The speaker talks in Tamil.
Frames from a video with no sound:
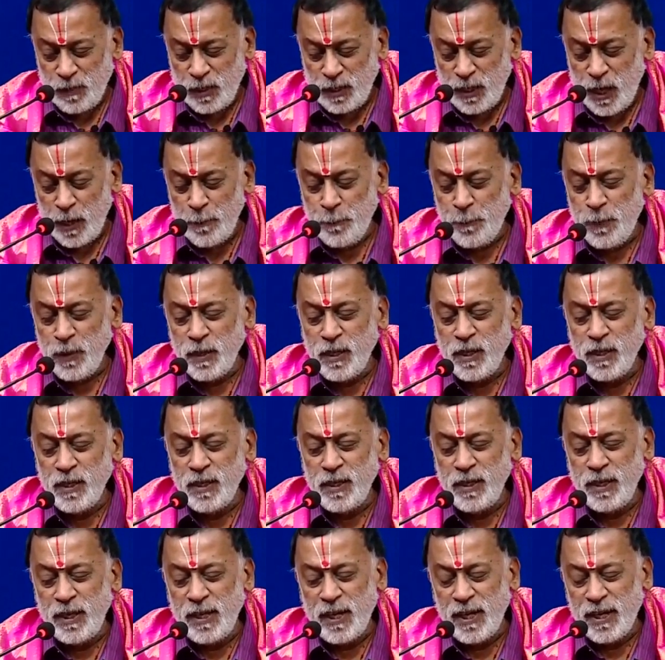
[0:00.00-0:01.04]
நட்புக்கு
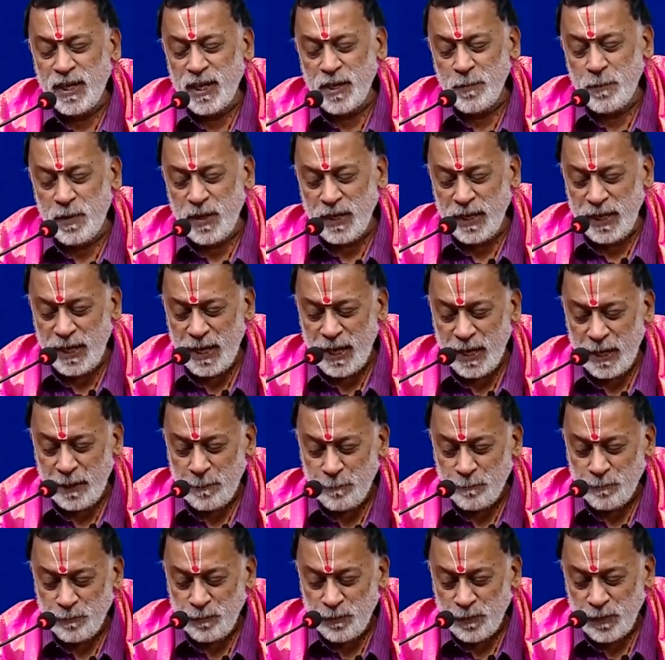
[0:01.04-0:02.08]
இலக்கணமாகிய
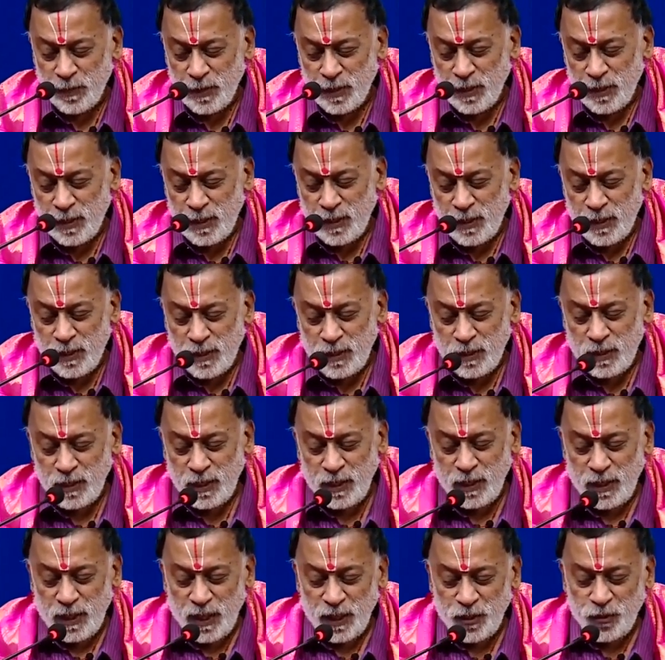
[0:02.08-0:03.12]
திரு
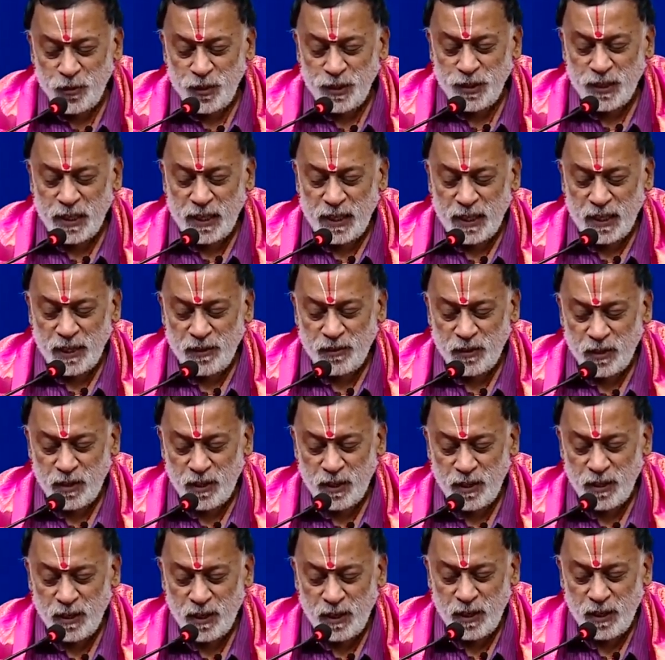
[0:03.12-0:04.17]
எஸ் வி சேகர்
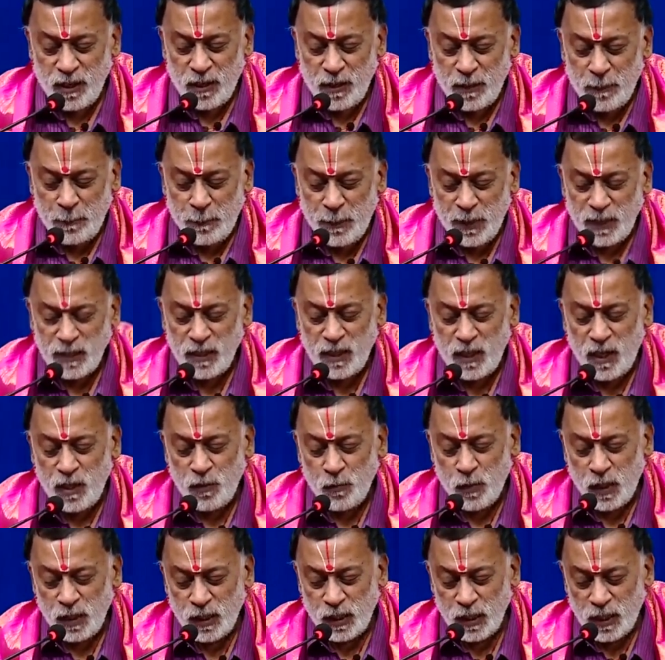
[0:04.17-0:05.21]
அவர்களுக்கு பிறந்தநாள்
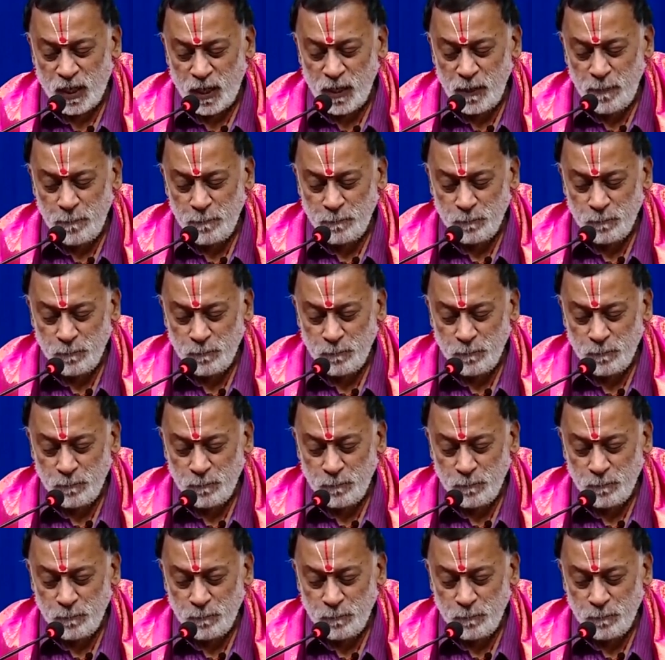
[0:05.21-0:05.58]
வாழ்த்துக்கள்